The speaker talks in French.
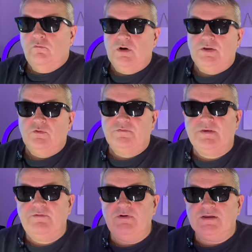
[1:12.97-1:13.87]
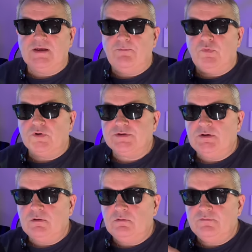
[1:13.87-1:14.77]
Voilà, donc ce qui va être
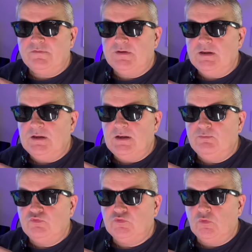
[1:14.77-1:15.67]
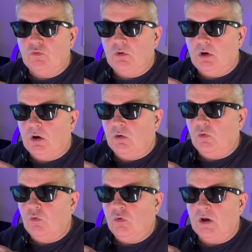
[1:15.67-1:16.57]
important, c'est les boutons en
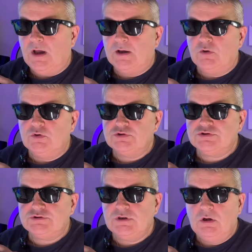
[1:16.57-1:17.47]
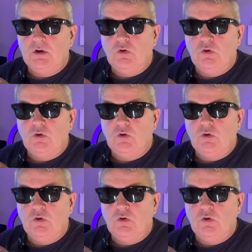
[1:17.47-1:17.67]
haut à gauche,